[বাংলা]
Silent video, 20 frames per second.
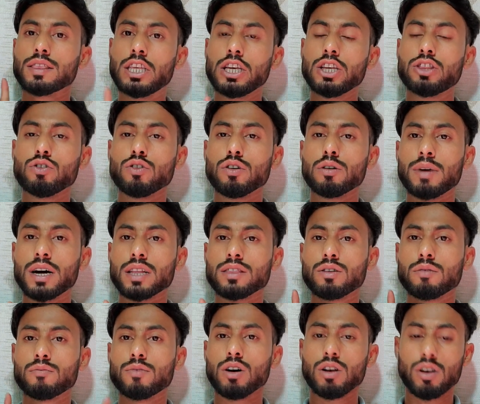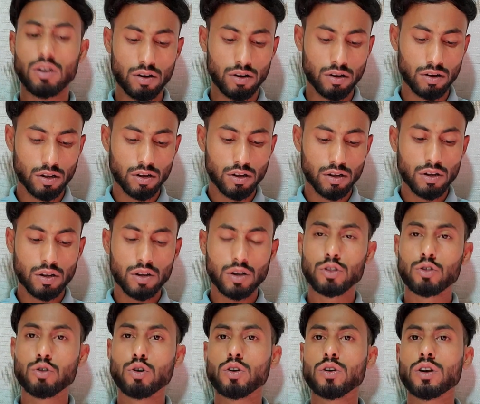দ্বিতীয় মাধ্যম হলো
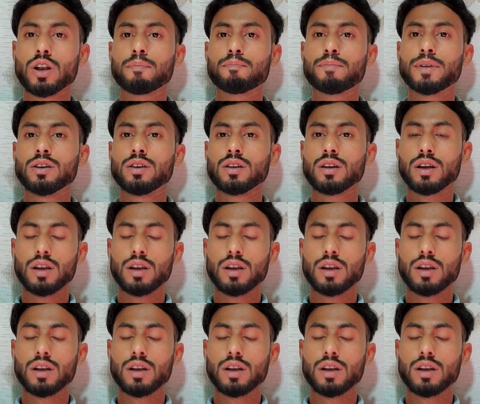ধরুন আপনি